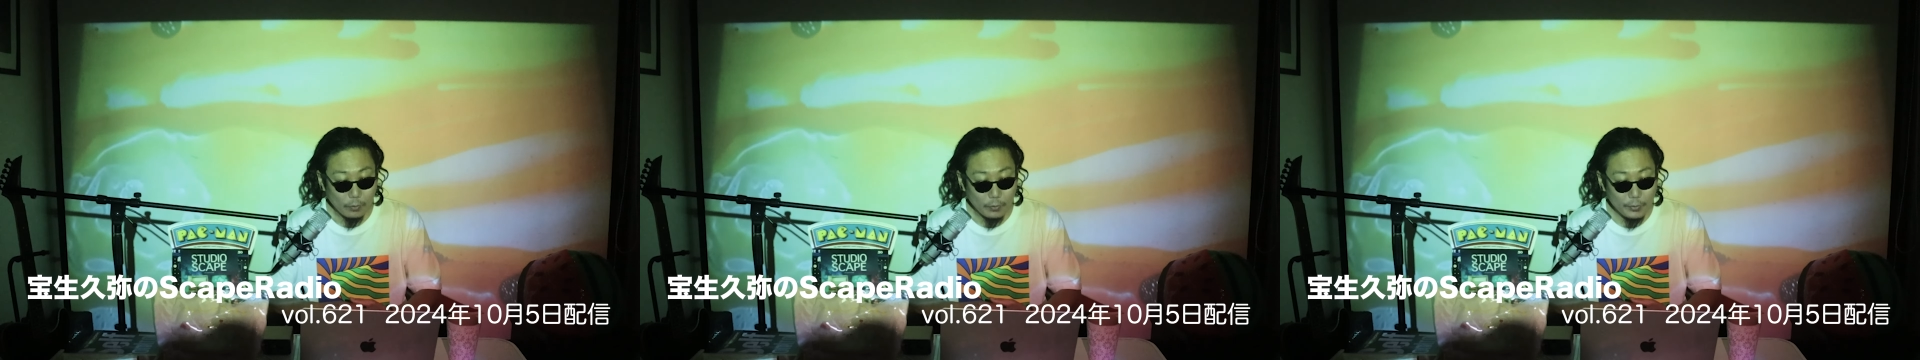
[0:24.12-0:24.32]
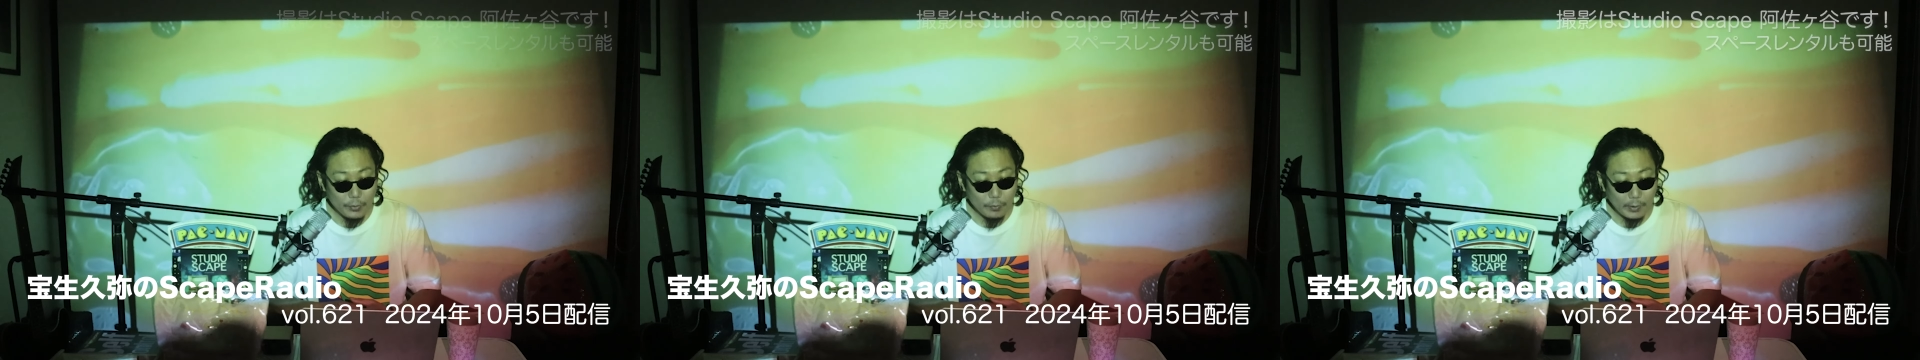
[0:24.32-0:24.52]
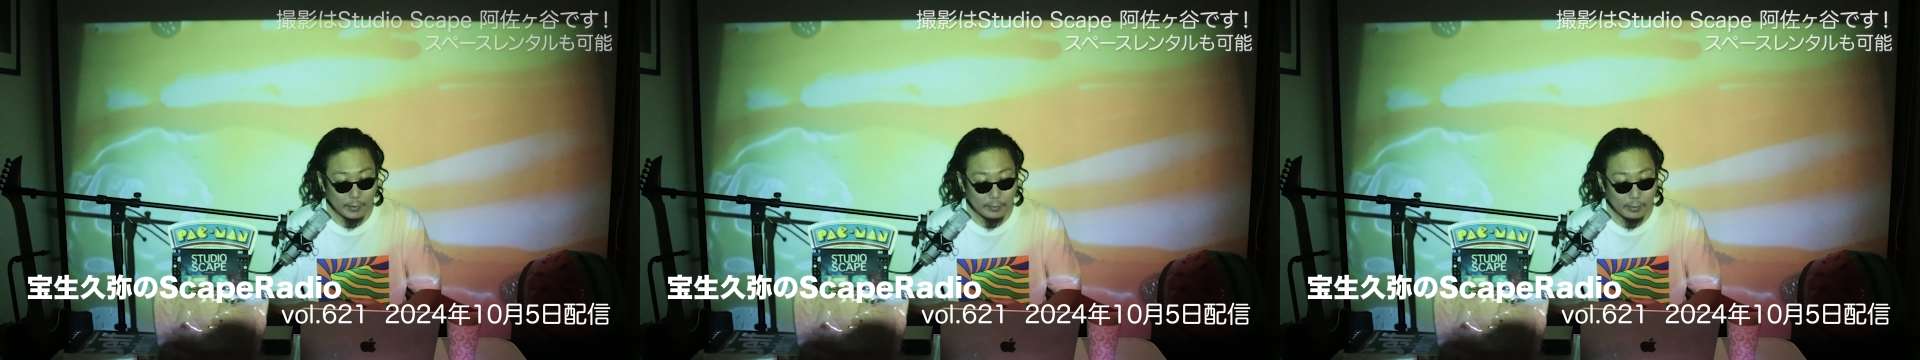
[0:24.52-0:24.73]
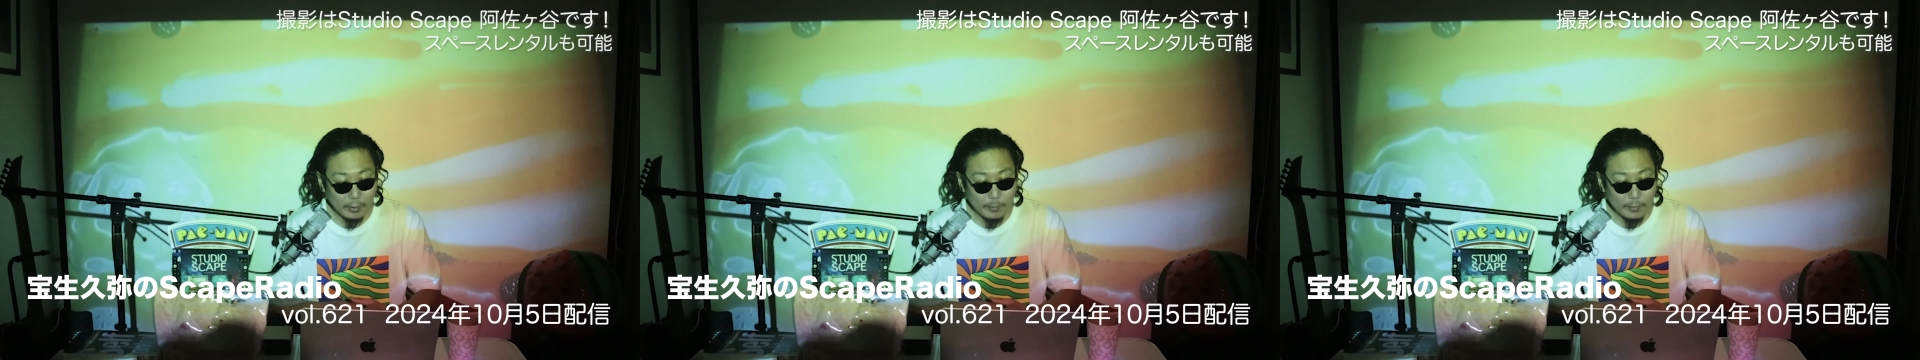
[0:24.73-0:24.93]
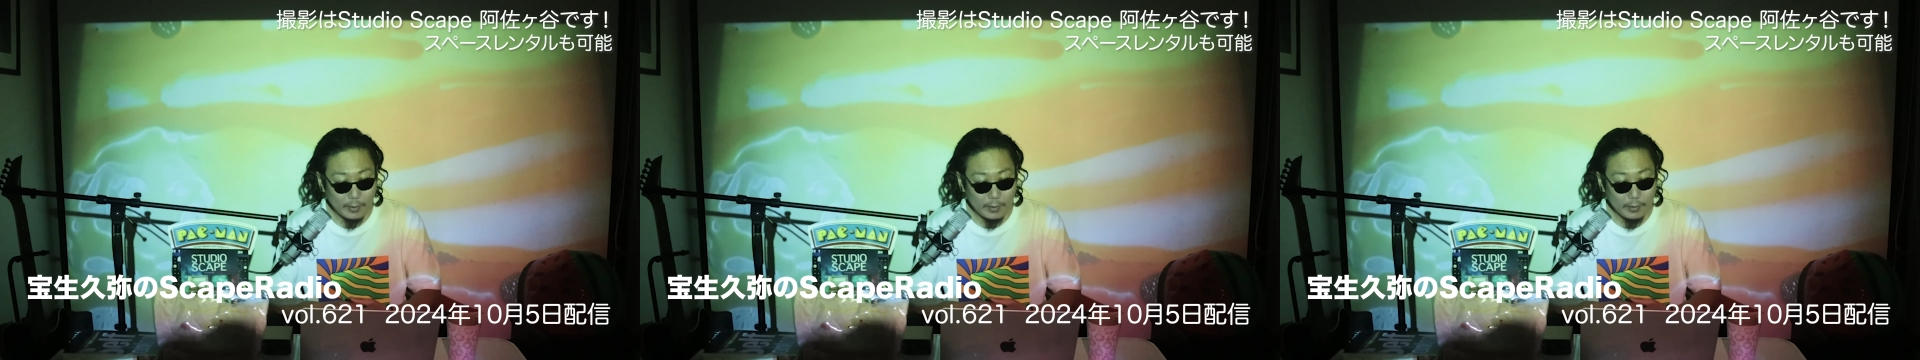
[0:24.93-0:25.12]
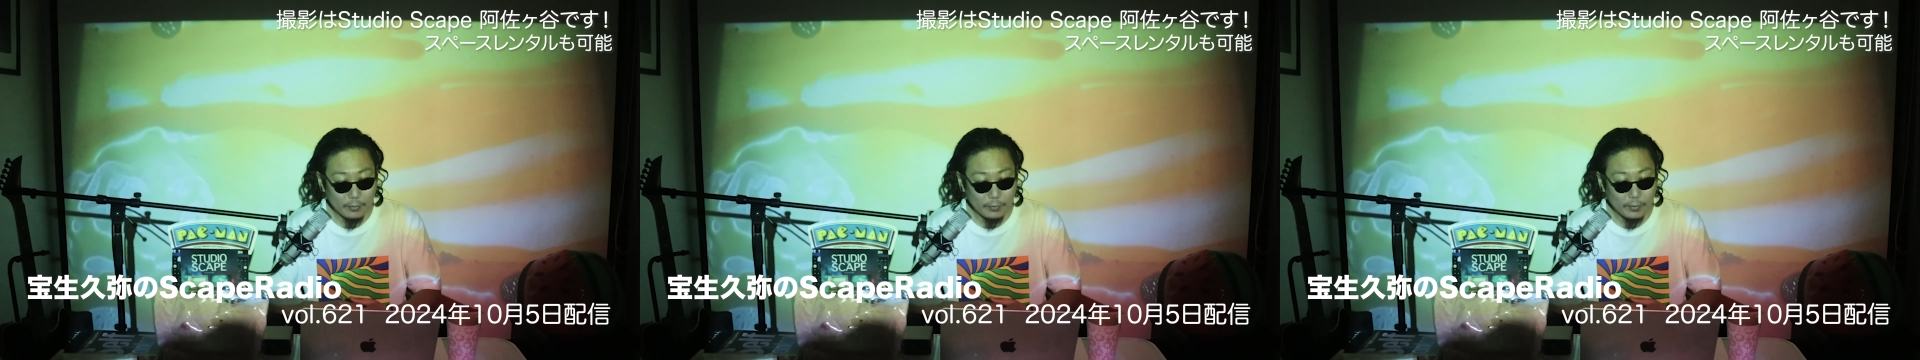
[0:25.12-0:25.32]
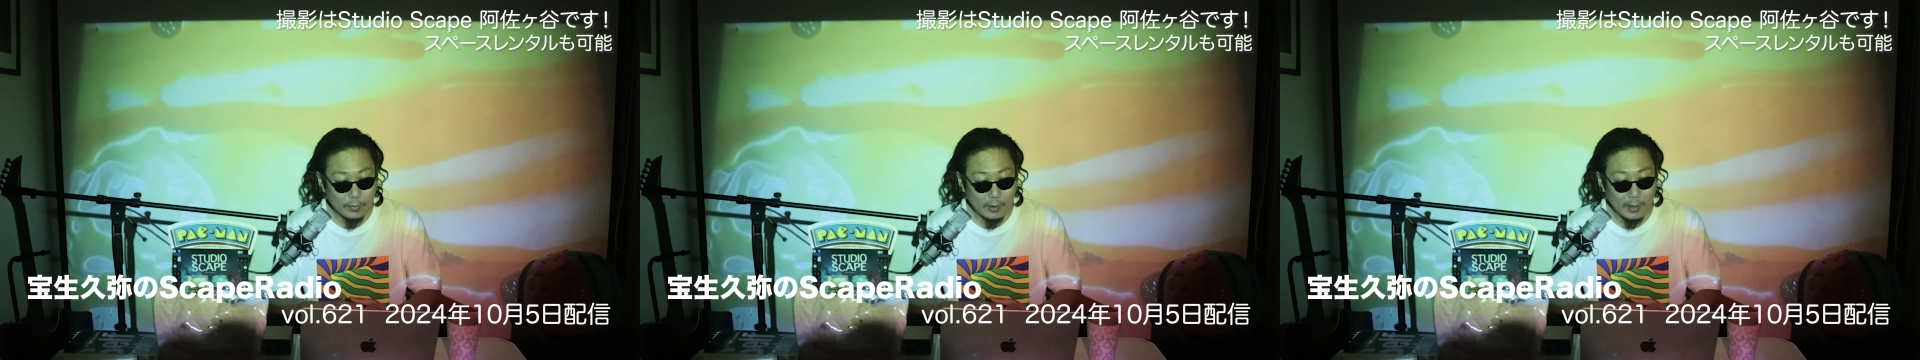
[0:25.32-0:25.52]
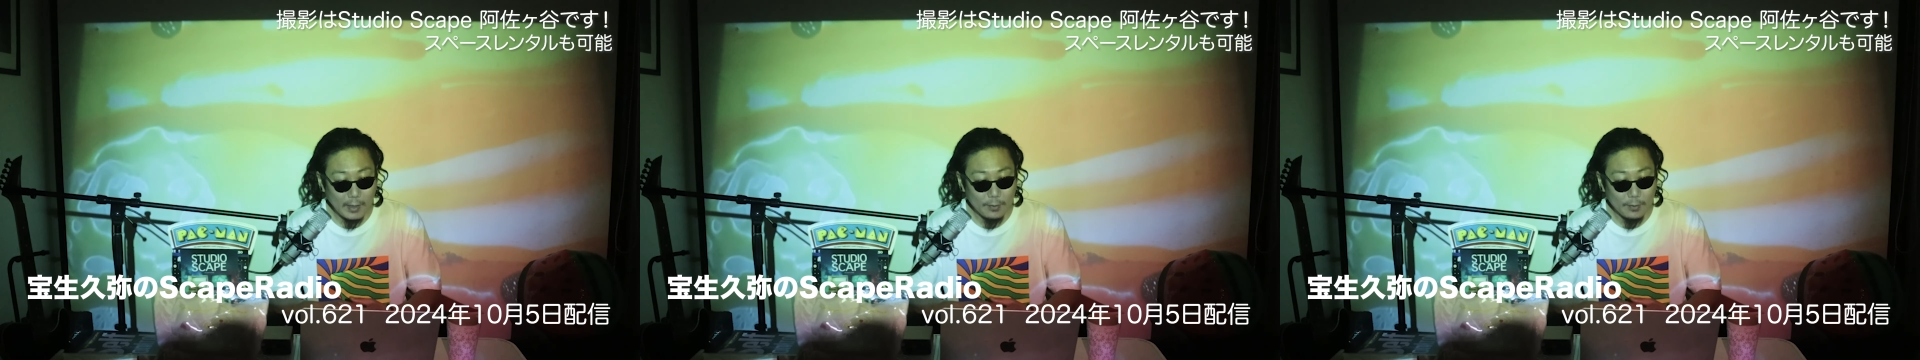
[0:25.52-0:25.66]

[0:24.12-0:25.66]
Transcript: 今週は久々に2日